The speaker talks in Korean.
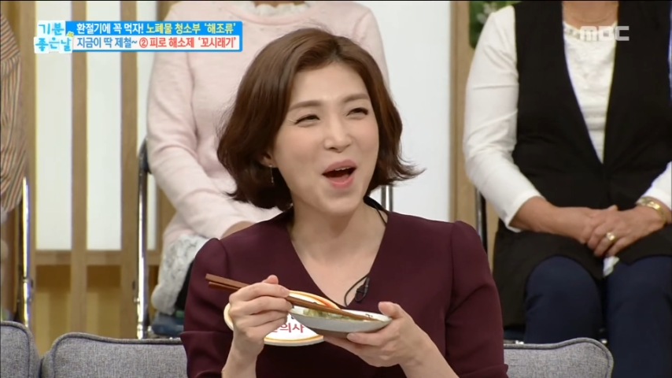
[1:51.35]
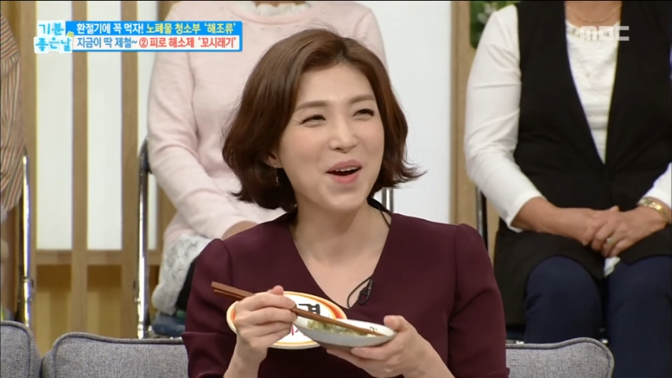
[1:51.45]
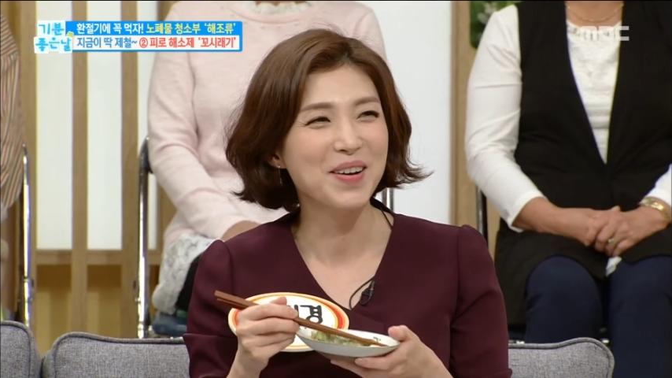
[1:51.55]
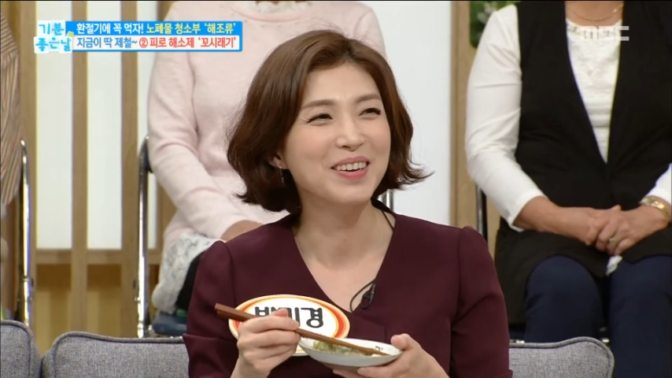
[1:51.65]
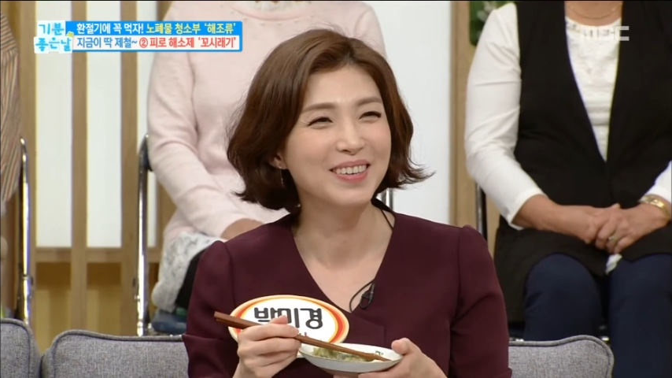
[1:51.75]

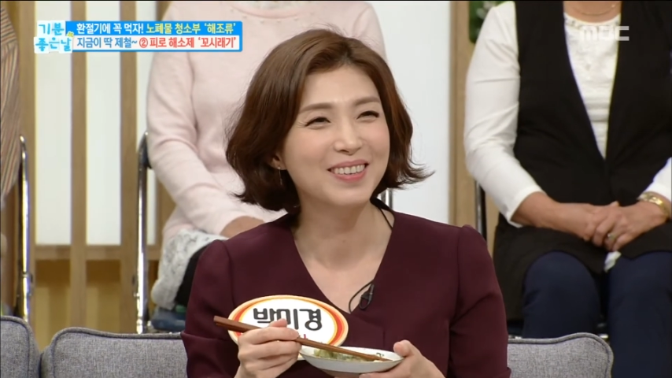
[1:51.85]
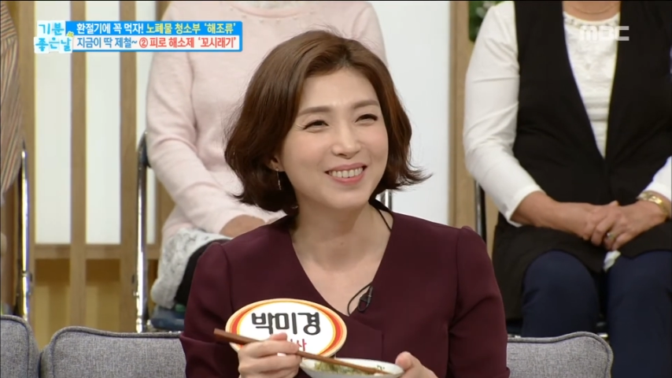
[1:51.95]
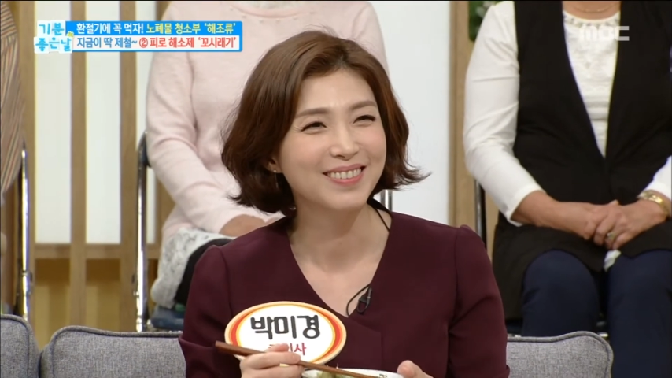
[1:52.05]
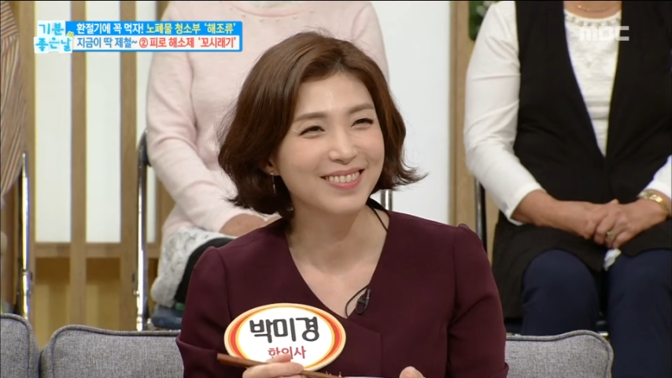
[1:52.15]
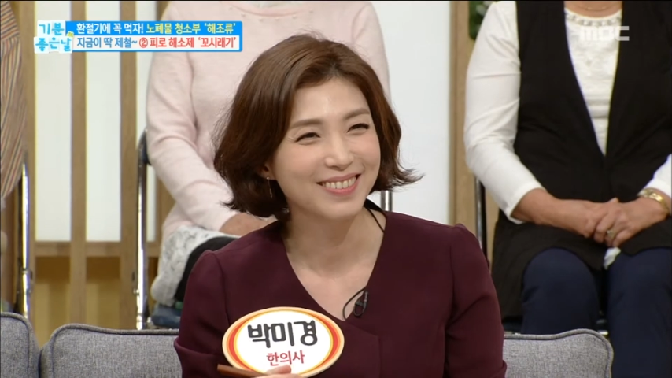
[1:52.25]

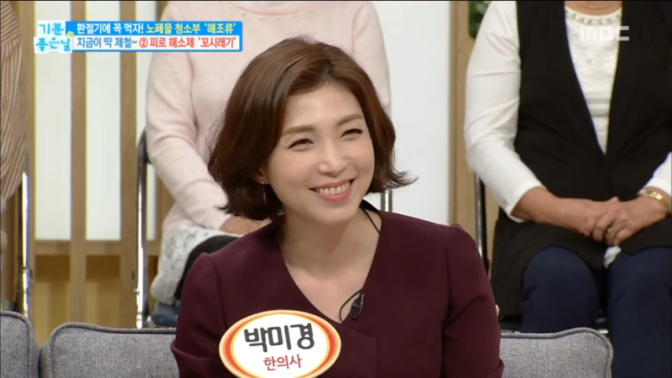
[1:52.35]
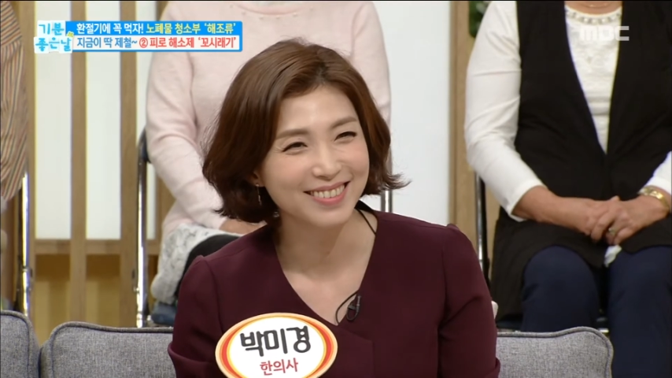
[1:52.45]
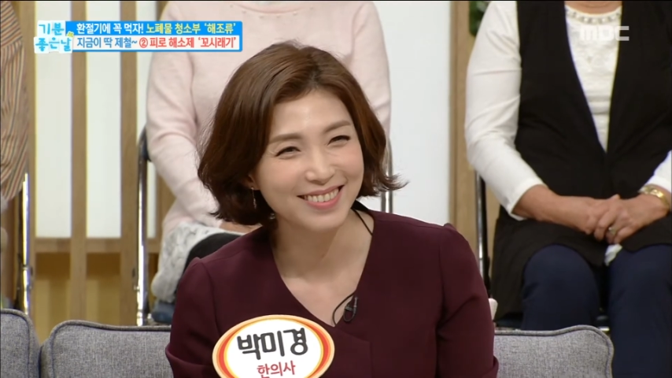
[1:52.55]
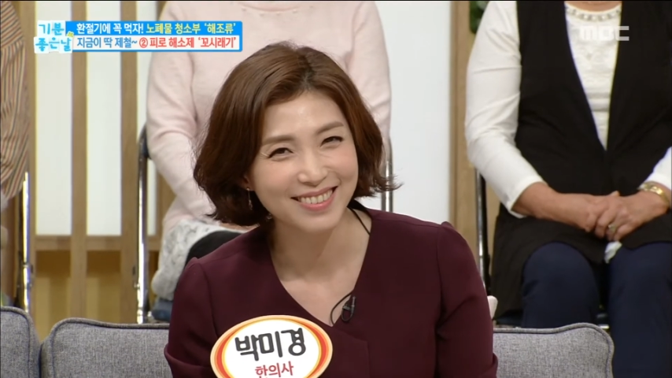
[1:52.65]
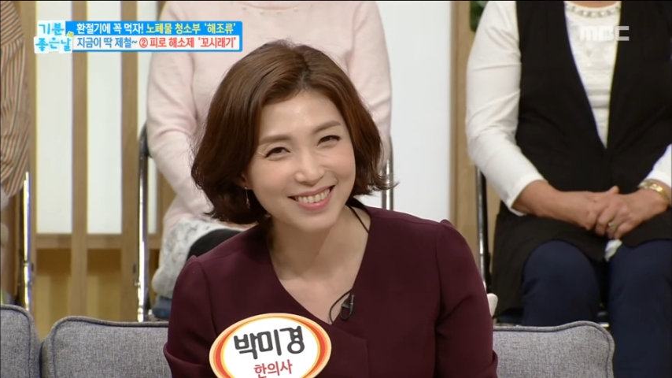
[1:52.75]
맞아요. 그러니까
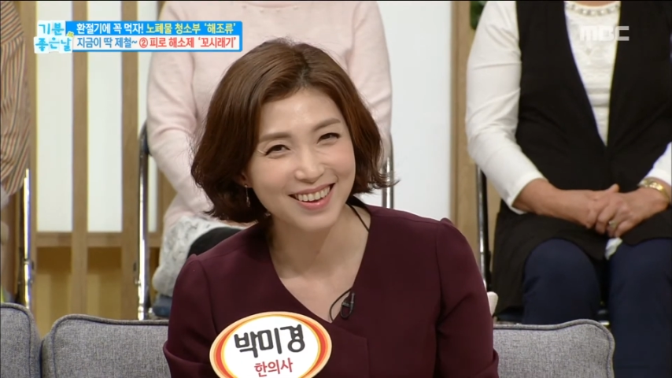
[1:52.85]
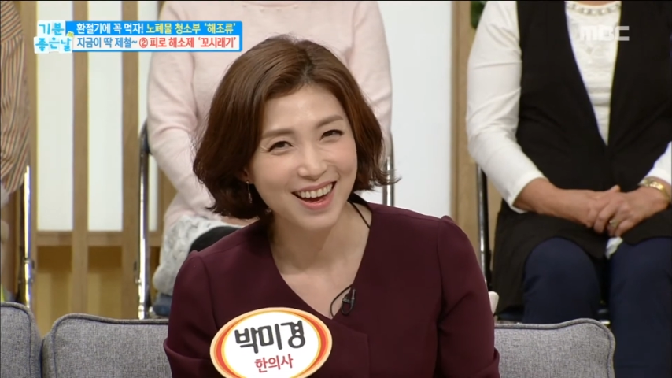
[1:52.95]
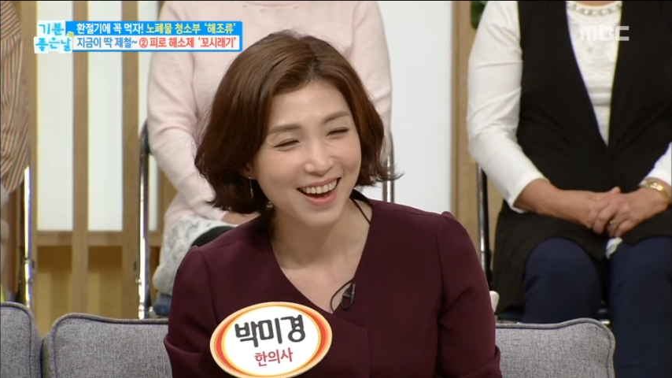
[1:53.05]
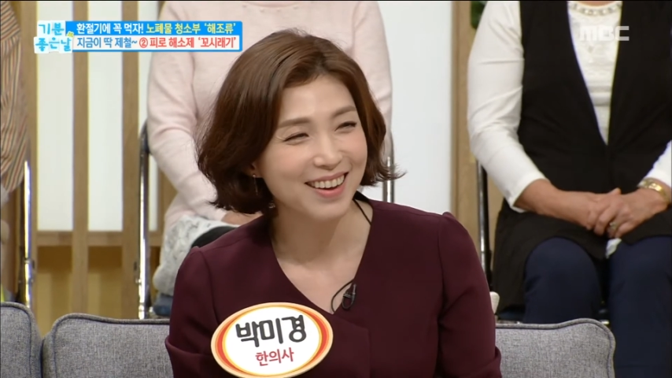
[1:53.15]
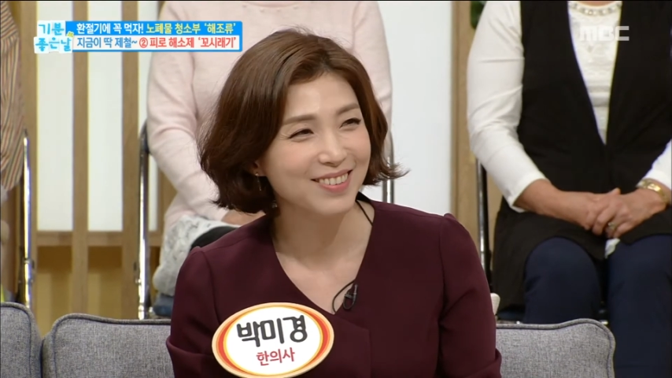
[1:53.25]

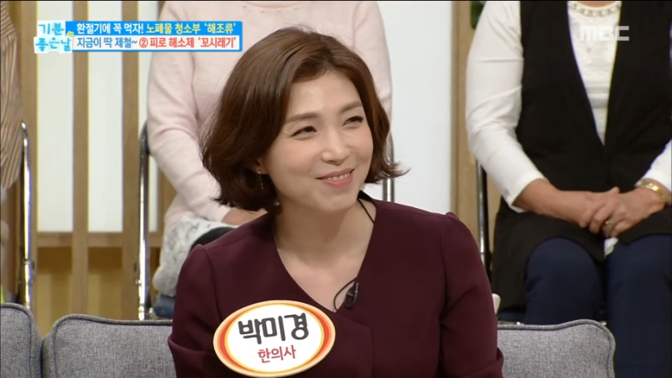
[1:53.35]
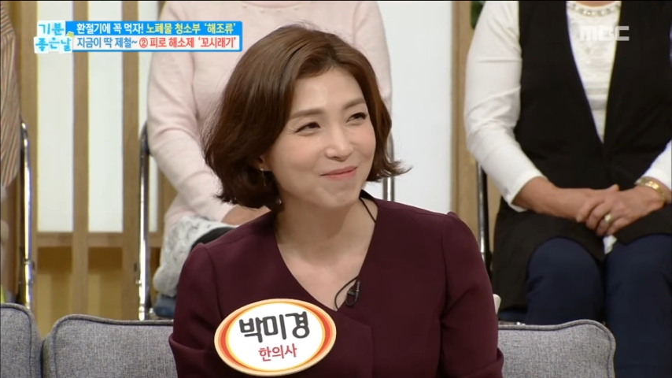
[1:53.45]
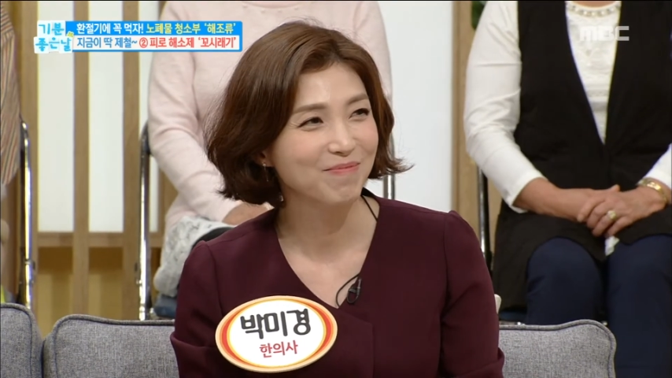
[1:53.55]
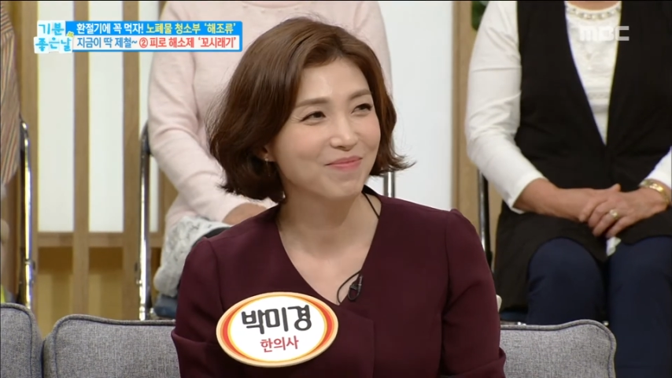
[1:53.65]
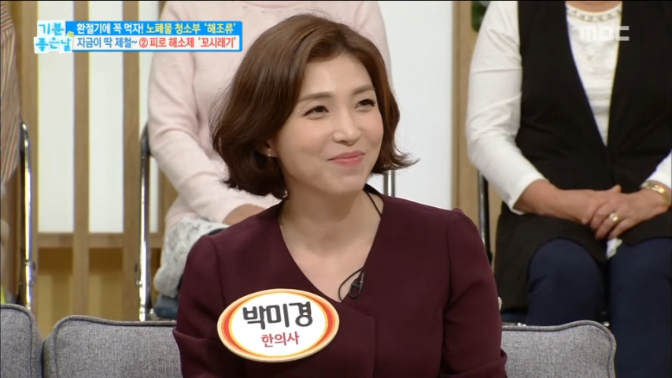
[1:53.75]
네. 음.
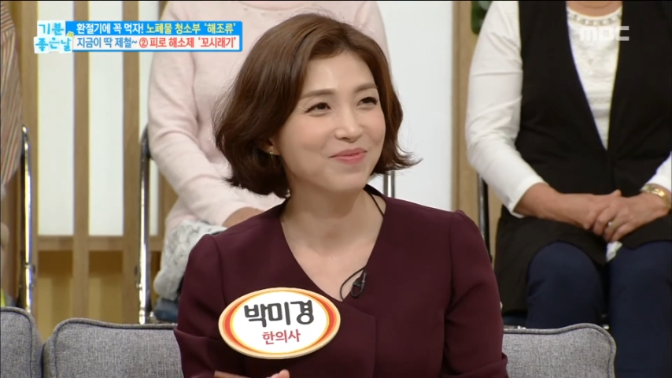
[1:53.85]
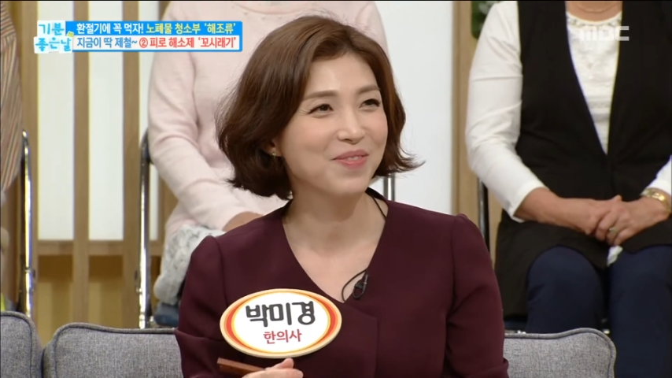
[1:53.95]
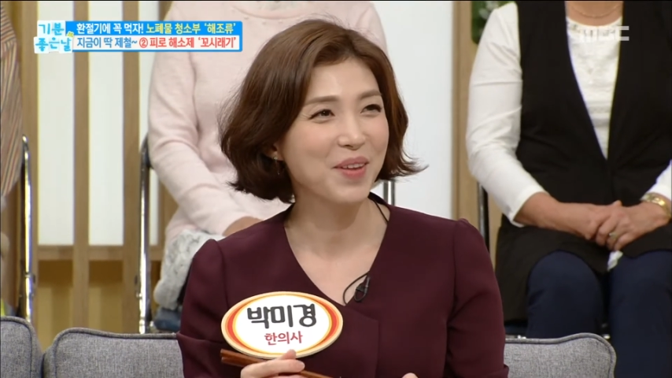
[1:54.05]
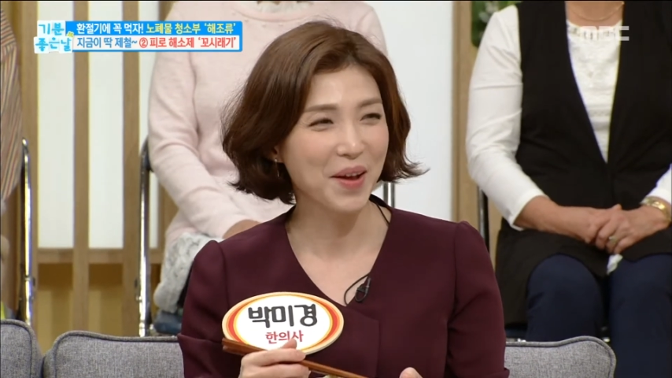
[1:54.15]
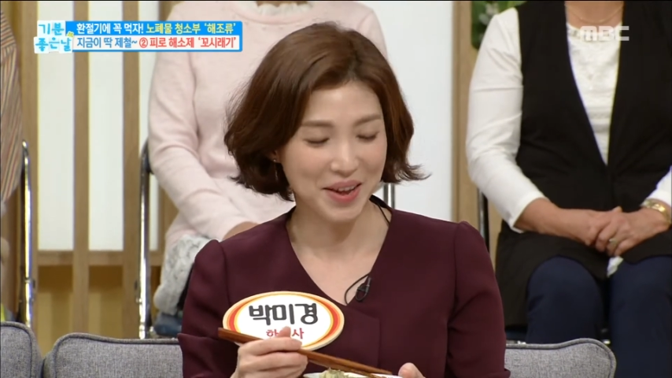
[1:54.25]
내려놓을 수
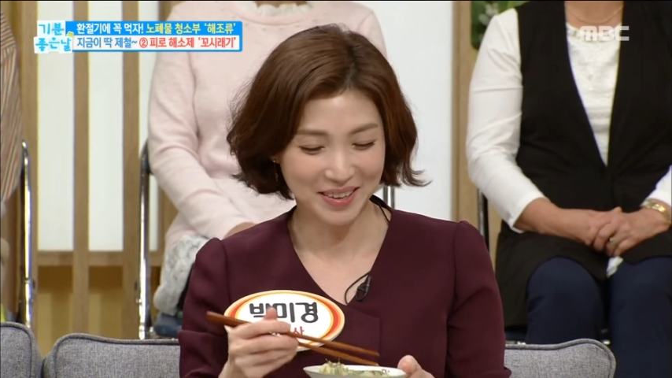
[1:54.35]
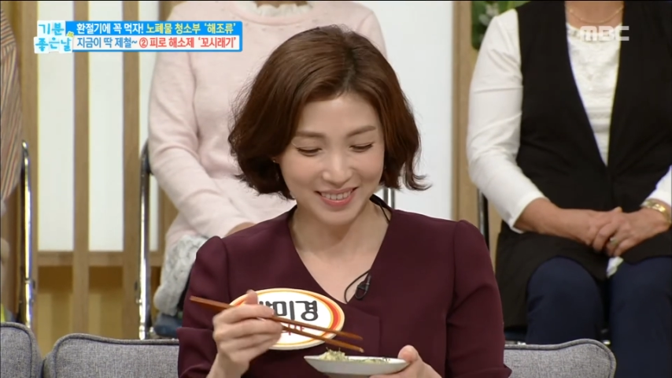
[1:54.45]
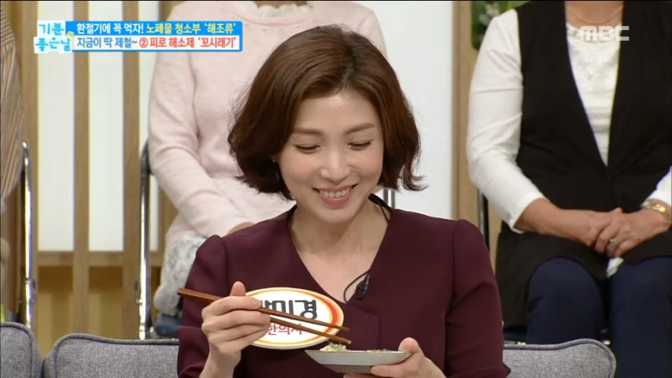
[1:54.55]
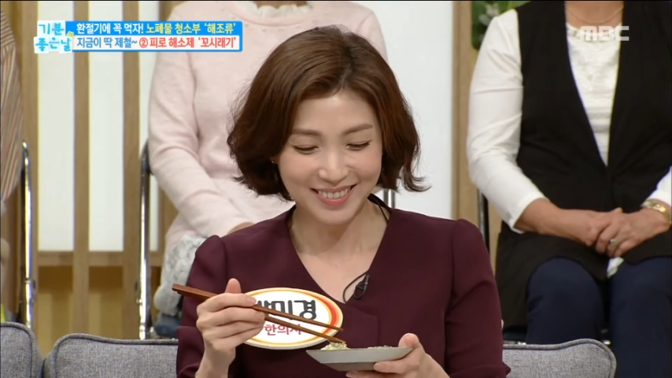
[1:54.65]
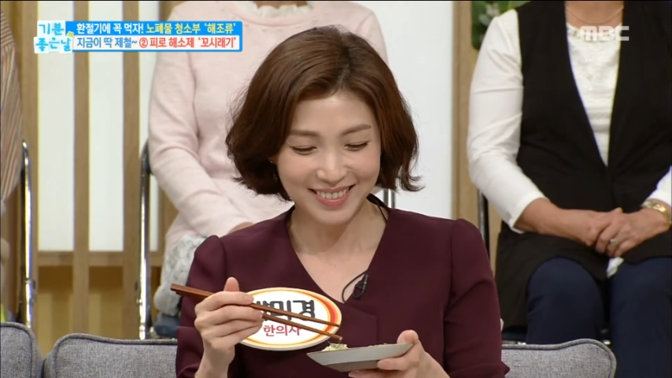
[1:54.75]
없는 맛.
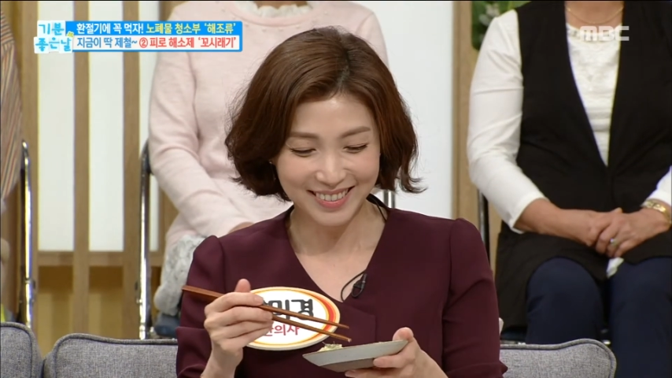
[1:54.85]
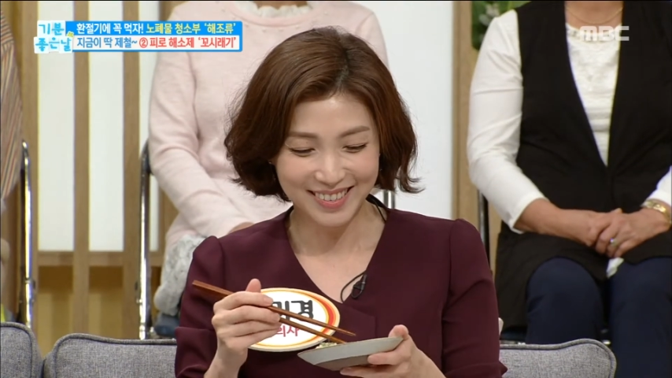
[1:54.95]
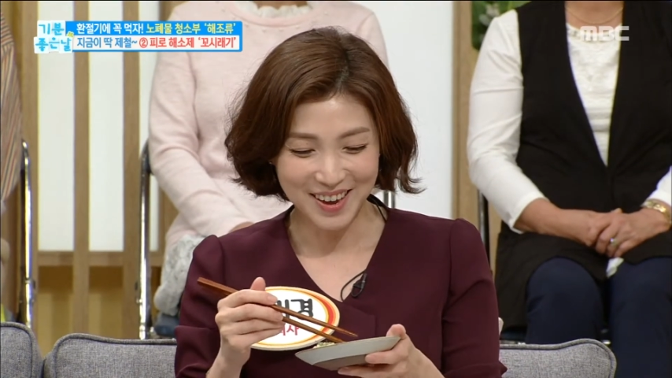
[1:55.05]
네.